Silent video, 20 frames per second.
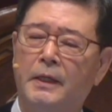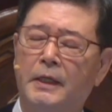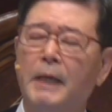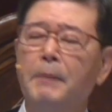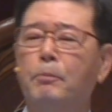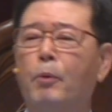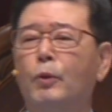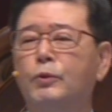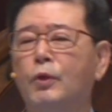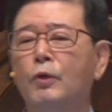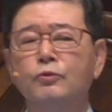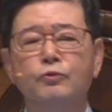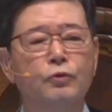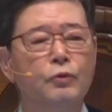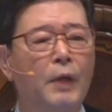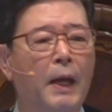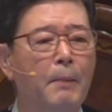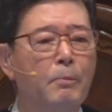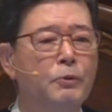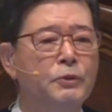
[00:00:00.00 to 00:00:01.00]
이게 보통
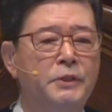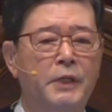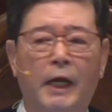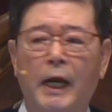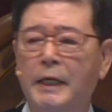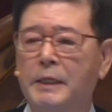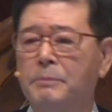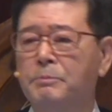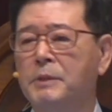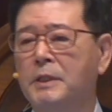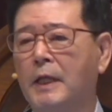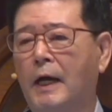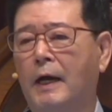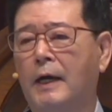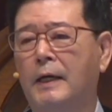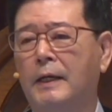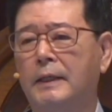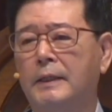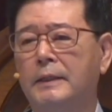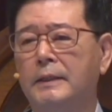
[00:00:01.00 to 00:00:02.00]
중요한 문제가
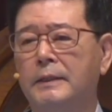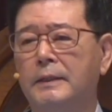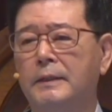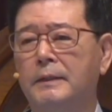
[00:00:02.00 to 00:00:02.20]
아닙니다.